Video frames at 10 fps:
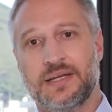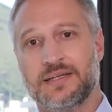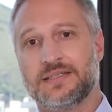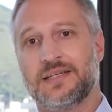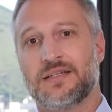
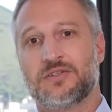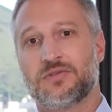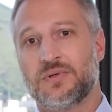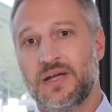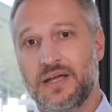e sim na
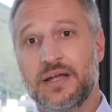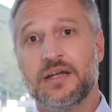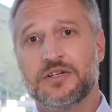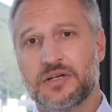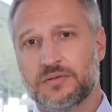sua
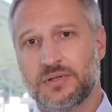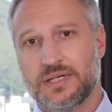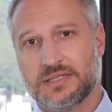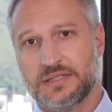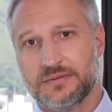
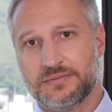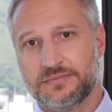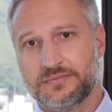ejaculação.